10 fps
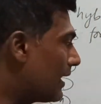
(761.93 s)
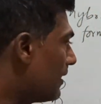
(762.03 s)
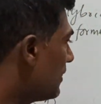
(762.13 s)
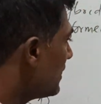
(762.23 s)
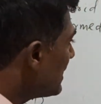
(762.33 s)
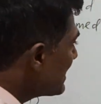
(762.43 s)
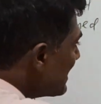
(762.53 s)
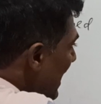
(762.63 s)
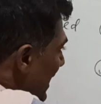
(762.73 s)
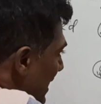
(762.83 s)
है
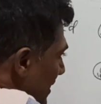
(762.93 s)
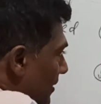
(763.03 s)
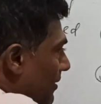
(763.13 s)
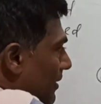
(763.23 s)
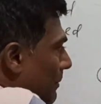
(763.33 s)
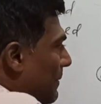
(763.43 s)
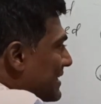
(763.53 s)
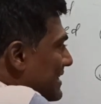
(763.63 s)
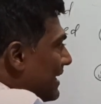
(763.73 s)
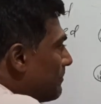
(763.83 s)
इसका एक
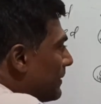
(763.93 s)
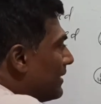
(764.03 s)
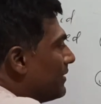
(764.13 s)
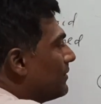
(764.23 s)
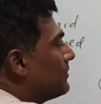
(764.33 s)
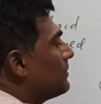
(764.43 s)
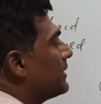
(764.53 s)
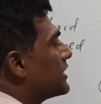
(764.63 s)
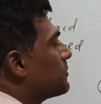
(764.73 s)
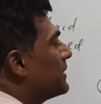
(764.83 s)
पार्शियली फील्ड
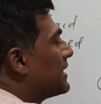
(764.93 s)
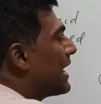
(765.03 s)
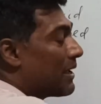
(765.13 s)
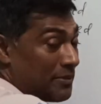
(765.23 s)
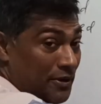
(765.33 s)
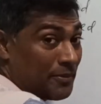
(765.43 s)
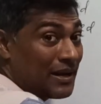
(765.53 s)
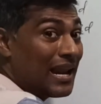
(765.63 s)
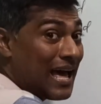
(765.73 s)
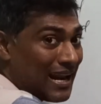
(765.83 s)
एस पी थ्री हाइब्रिड
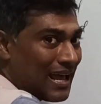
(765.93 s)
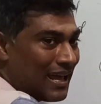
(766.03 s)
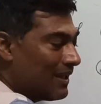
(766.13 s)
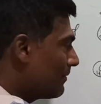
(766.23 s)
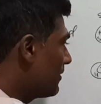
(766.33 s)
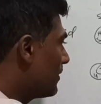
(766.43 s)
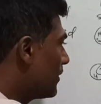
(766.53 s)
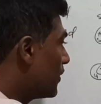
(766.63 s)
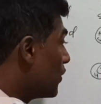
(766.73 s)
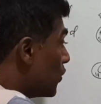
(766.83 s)
ऑर्बिटल आ रहा है
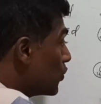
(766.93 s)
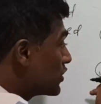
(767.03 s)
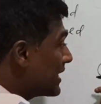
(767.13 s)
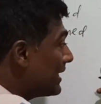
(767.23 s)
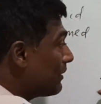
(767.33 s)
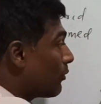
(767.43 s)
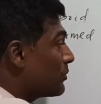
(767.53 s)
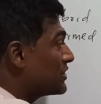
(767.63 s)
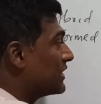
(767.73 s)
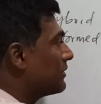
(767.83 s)
उसके
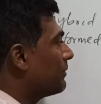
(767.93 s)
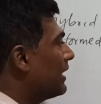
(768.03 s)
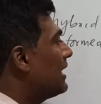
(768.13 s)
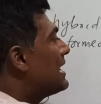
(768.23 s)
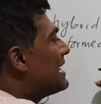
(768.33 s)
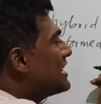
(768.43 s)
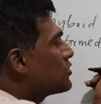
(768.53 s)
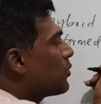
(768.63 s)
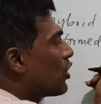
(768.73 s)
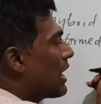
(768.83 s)
ऑपोजिट में
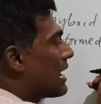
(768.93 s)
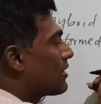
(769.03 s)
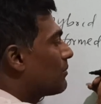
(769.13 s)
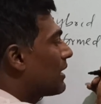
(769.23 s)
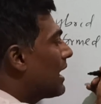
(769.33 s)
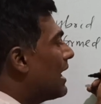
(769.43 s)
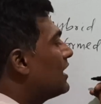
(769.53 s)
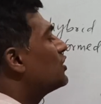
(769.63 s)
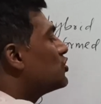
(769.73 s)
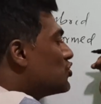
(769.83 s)
इस बोरॉन आटम का
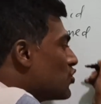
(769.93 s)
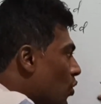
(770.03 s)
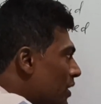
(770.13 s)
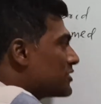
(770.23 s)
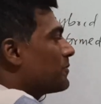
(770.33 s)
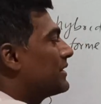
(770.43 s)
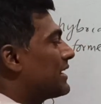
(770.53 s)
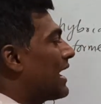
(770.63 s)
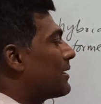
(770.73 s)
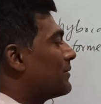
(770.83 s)
जो एस पी
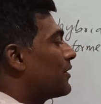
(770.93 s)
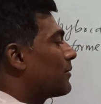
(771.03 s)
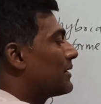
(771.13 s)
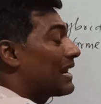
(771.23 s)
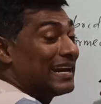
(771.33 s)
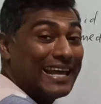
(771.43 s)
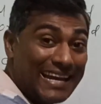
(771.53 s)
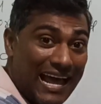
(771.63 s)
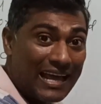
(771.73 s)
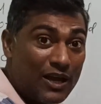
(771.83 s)
थ्री हाइब्रिड ऑर्बिटल
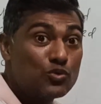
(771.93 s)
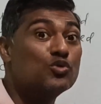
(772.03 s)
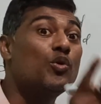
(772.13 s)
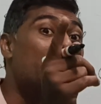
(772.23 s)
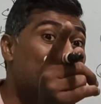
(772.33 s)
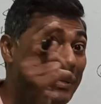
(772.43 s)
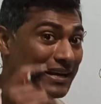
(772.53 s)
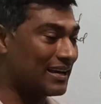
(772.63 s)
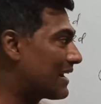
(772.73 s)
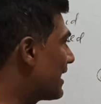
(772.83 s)
लेना है उसको एम
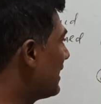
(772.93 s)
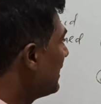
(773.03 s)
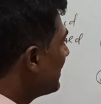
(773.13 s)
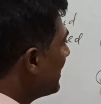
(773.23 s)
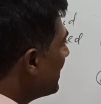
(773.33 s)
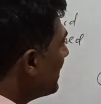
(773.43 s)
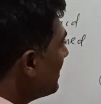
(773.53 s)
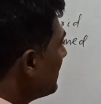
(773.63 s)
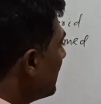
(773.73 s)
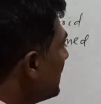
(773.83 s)
रखना है
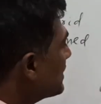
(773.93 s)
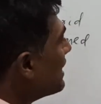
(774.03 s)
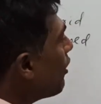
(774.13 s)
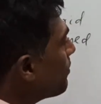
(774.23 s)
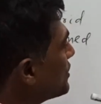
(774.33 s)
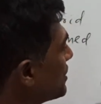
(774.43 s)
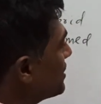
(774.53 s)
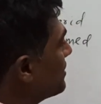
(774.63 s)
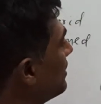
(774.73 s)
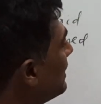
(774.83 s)
ठीक इसका
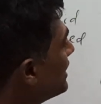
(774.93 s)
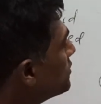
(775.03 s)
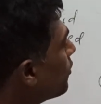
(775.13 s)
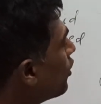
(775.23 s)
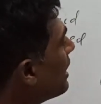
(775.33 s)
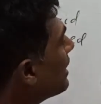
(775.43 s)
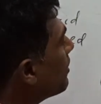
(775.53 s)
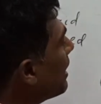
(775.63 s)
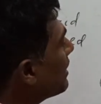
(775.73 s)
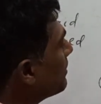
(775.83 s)
ऑपोजिट इस बोरॉन
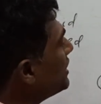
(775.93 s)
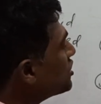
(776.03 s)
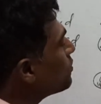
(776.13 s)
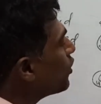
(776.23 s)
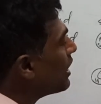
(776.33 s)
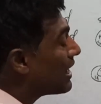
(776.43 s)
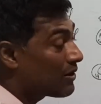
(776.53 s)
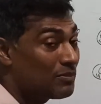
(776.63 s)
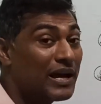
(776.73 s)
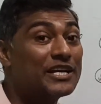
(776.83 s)
आटम इस बोरॉन
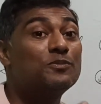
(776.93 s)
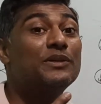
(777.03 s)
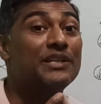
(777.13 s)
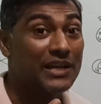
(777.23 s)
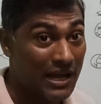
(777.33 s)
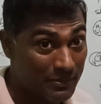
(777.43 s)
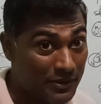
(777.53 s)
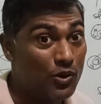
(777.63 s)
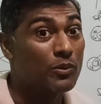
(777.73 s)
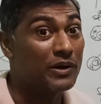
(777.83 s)
आटम का एस पी थ्री
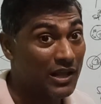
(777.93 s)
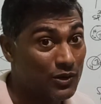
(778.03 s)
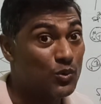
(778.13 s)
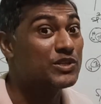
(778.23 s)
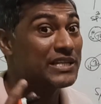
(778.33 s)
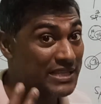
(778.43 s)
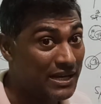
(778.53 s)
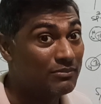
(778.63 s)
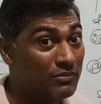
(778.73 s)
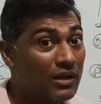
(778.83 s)
हाइब्रिड ऑर्बिटल को
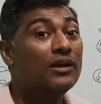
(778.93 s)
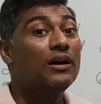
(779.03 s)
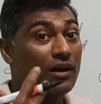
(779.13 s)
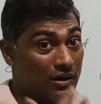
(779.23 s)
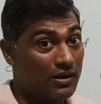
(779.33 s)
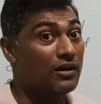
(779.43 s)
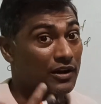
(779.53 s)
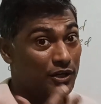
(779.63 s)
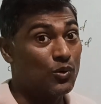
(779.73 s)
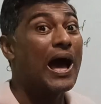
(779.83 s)
जैसे हम
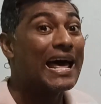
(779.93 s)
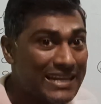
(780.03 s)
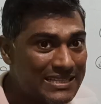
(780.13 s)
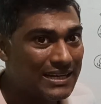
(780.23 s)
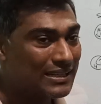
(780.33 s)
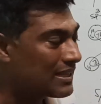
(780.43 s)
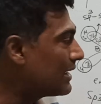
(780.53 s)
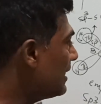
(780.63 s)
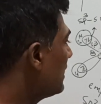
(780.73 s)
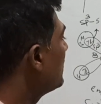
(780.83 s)
यू नो अरेंज करते
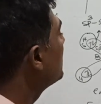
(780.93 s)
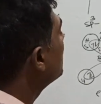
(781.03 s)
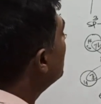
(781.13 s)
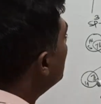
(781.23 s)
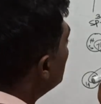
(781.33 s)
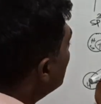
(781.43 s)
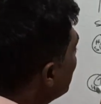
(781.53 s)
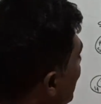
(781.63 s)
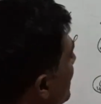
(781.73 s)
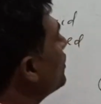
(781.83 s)
हैं
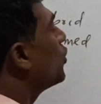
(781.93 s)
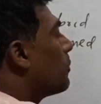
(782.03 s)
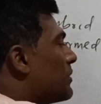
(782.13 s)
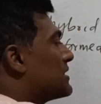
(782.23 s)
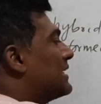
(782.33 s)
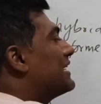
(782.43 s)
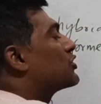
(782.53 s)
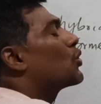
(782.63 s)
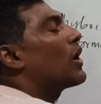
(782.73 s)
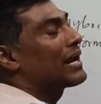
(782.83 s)
ठीक ओपोजिट
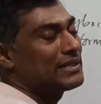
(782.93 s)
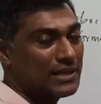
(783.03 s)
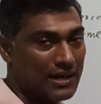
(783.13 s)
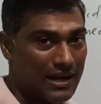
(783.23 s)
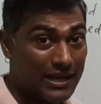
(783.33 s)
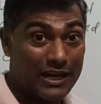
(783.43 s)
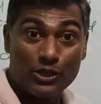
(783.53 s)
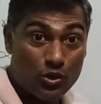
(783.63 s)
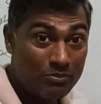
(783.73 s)
इसको अरेंज करना है नहीं तो